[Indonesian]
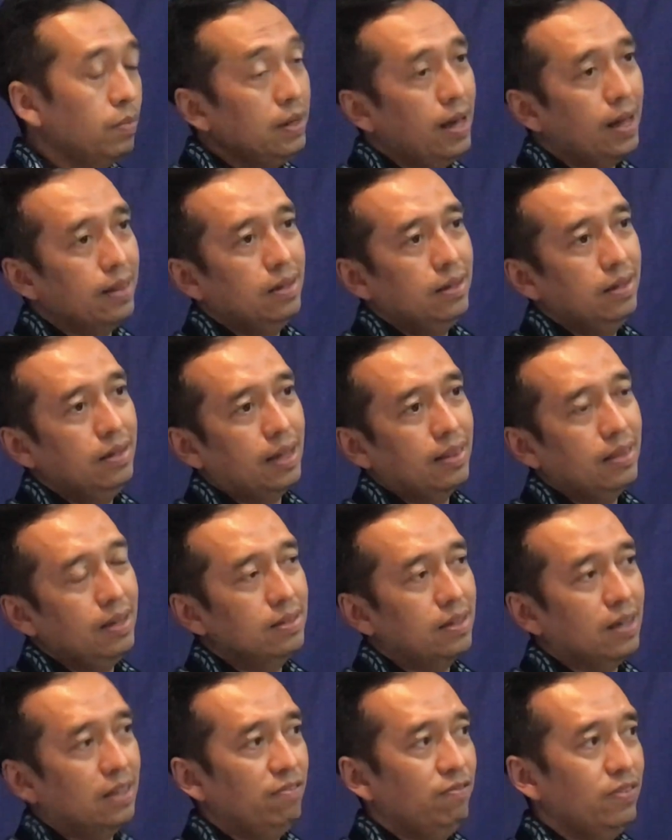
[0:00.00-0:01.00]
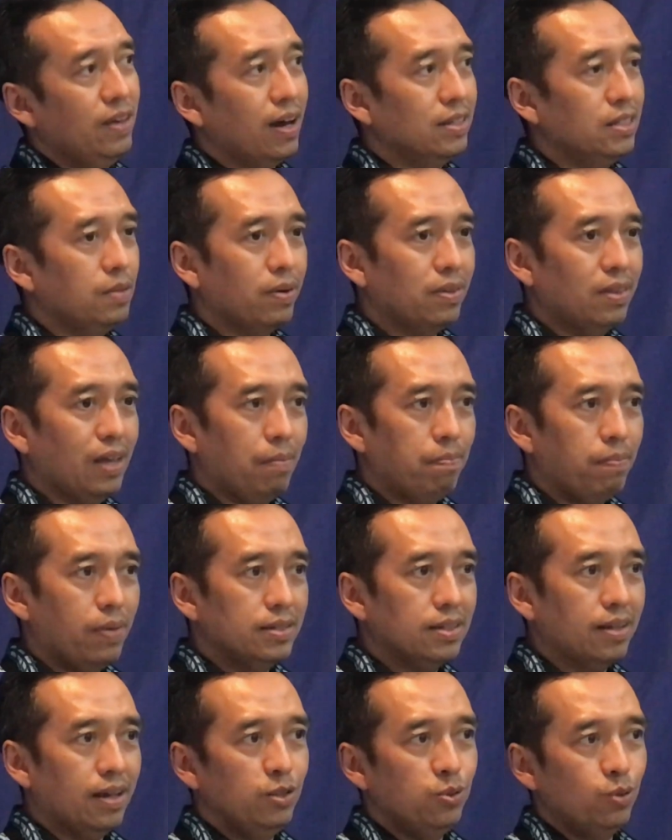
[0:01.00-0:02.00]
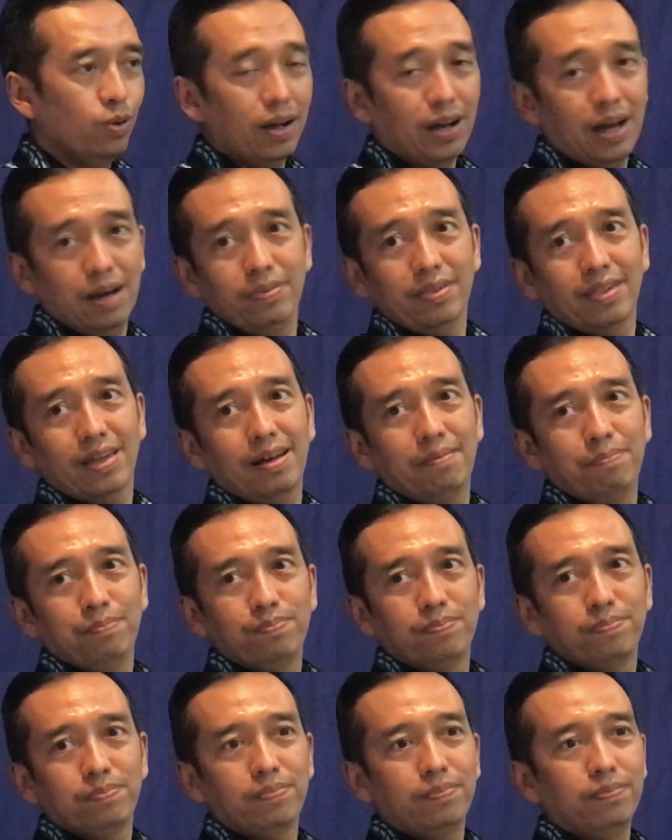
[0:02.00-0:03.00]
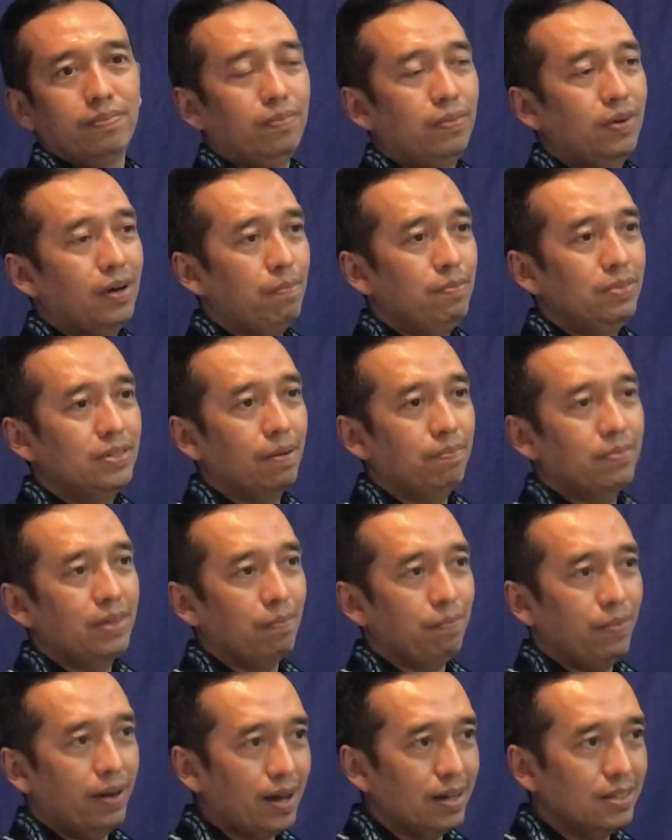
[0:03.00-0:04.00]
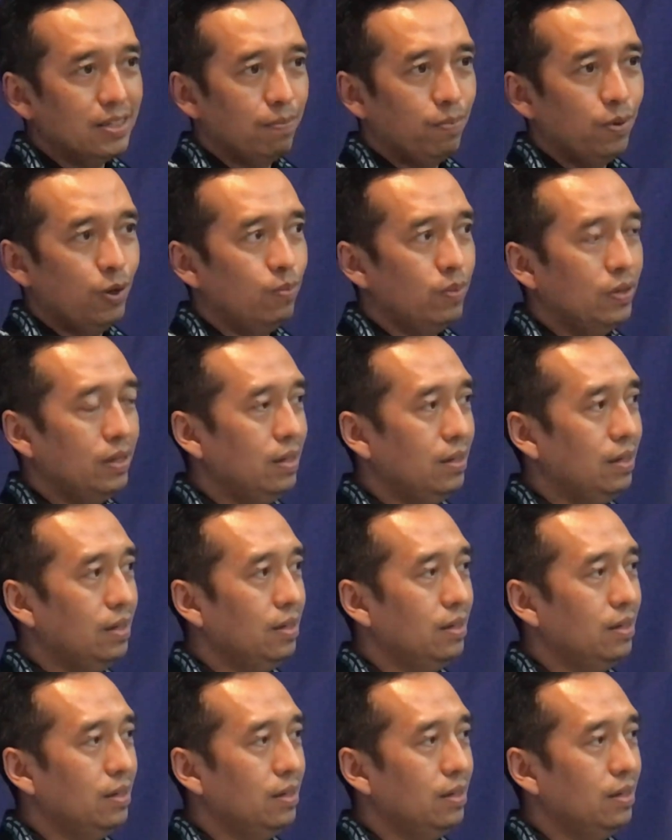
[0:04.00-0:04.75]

melihat ini nanti insentifnya akan seperti apa saya juga nggak bisa nggak bisa menyampaikan sebelum di,